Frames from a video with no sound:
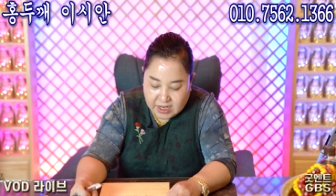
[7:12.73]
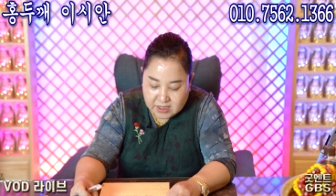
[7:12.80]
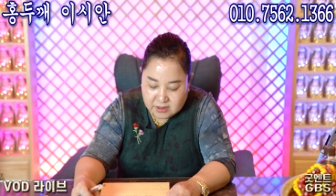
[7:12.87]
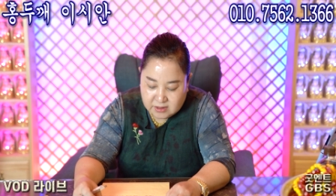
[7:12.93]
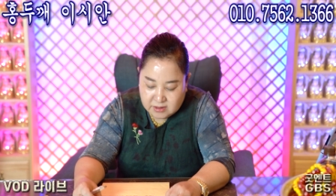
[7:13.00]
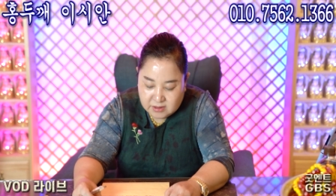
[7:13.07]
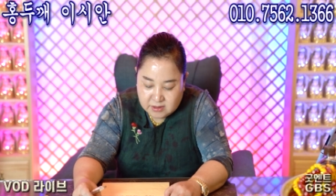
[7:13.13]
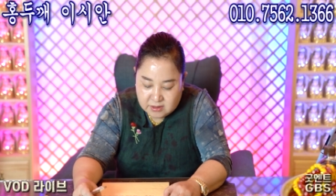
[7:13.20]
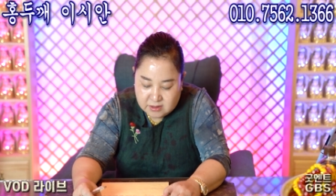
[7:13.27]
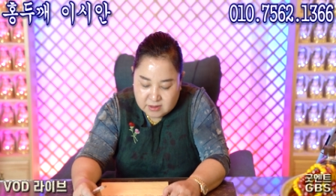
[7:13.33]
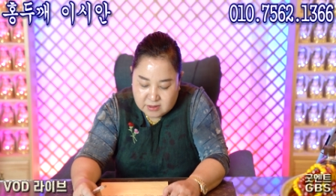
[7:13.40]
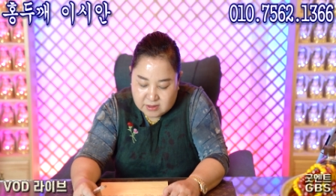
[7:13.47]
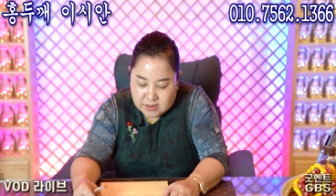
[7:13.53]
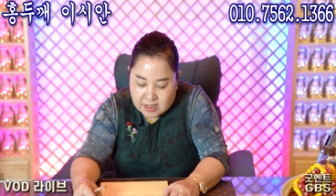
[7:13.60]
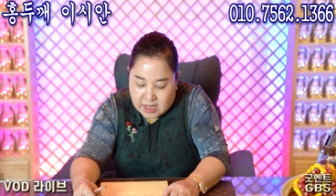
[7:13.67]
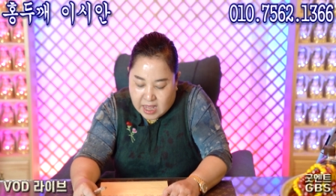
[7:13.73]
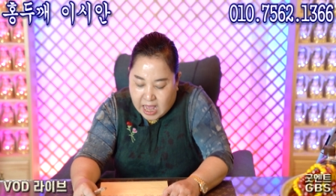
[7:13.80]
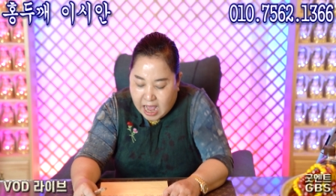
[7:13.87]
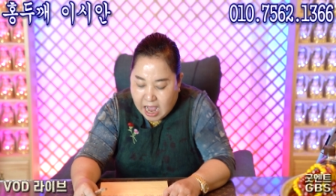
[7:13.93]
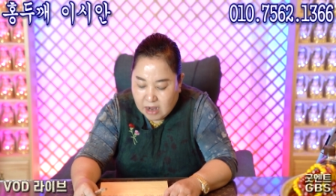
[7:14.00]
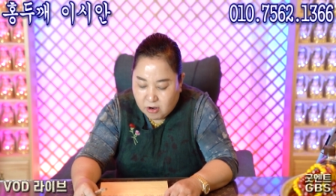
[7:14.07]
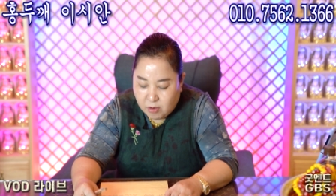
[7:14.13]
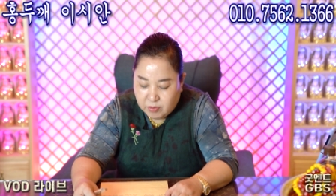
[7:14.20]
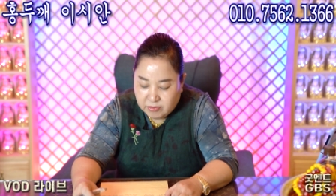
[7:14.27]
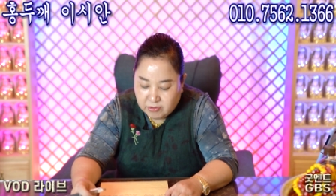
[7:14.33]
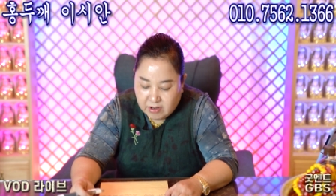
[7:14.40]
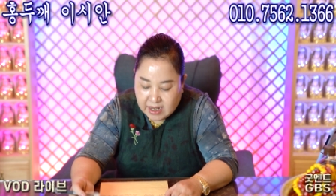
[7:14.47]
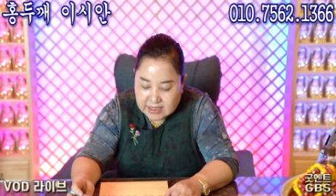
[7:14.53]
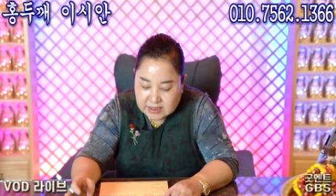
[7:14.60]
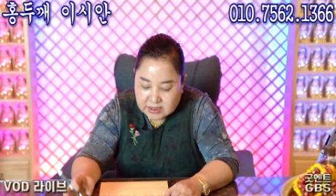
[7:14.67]
어,
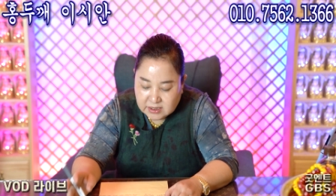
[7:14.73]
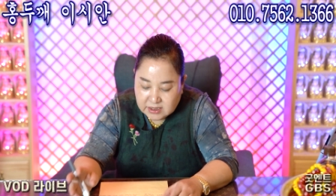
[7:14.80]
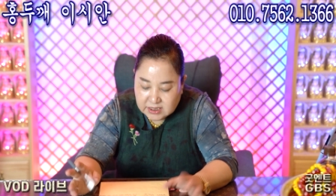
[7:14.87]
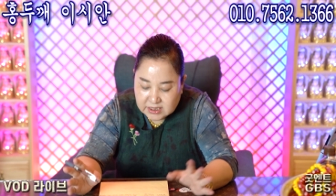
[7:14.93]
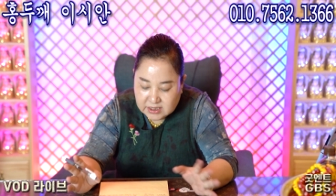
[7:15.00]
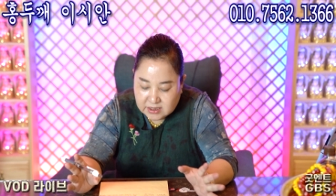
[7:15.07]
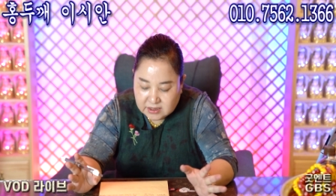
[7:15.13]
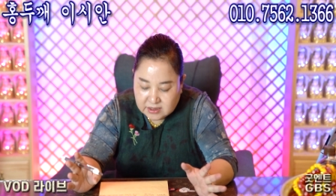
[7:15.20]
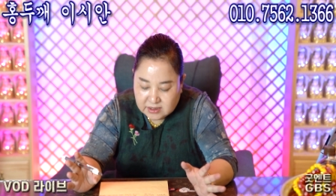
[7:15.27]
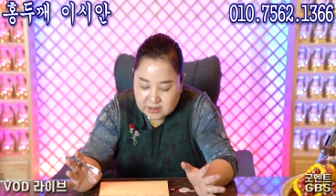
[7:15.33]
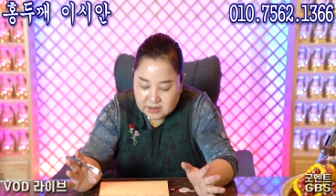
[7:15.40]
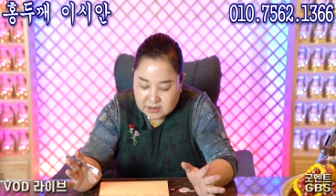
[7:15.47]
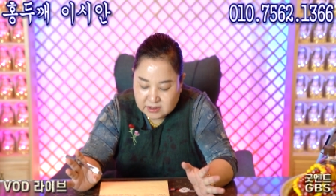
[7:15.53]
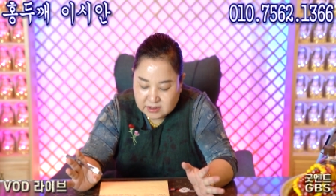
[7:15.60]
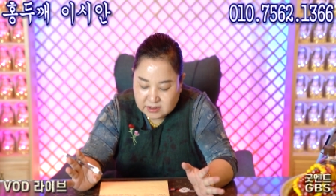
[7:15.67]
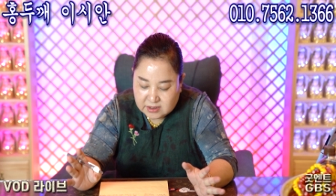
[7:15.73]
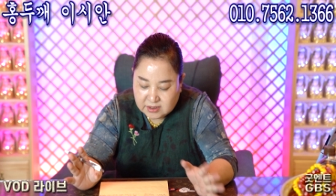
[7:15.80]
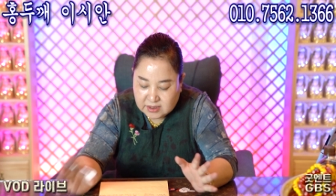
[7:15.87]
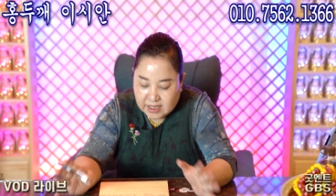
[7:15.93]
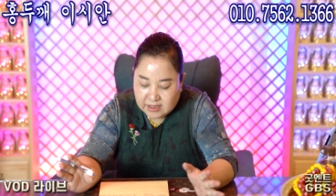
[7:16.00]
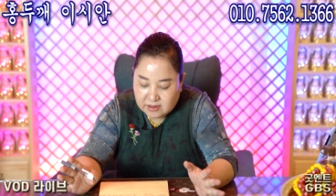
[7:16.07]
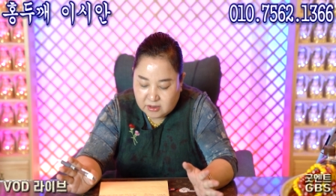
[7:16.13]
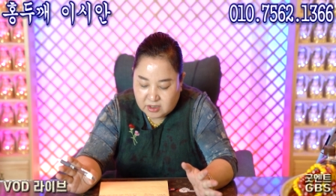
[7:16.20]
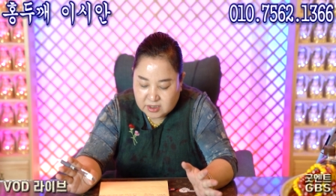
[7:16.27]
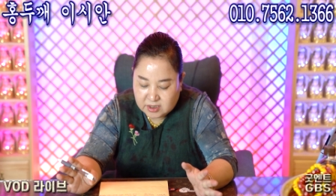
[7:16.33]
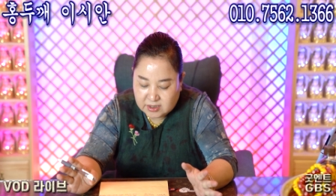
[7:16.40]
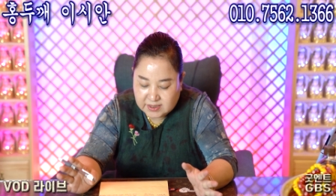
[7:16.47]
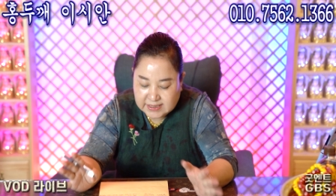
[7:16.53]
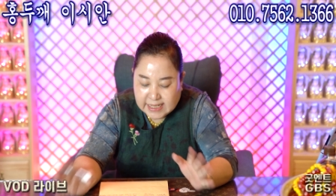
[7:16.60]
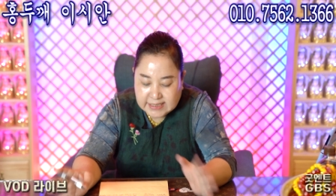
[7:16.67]
학업문과 승진을 뜻하는
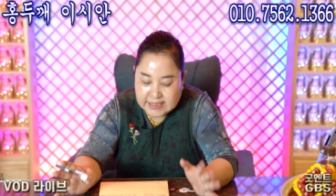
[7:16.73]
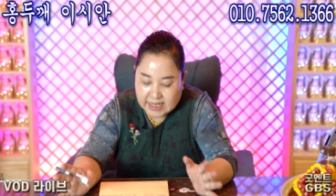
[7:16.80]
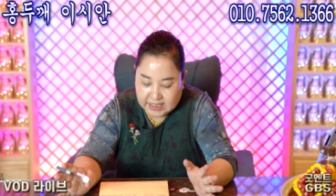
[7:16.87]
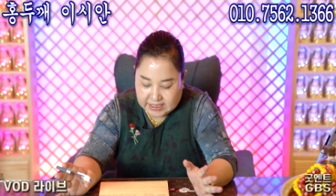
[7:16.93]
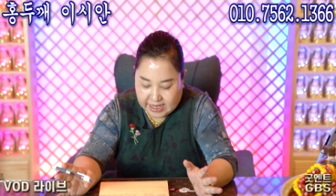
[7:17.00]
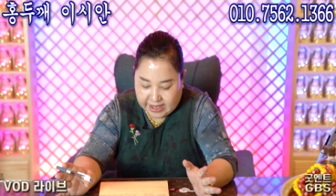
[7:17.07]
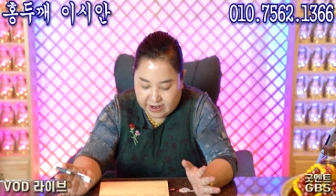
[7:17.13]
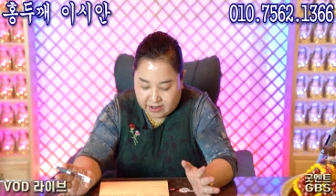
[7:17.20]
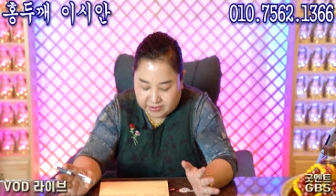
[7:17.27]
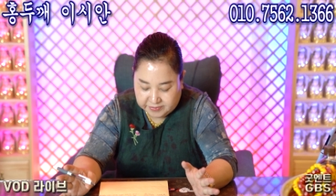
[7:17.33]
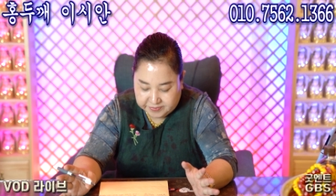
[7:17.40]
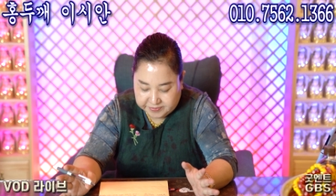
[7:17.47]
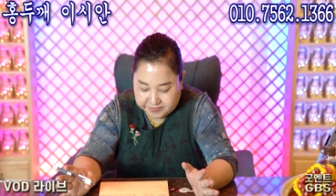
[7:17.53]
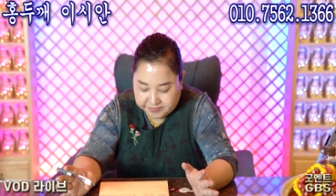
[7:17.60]
것은 책상이래요.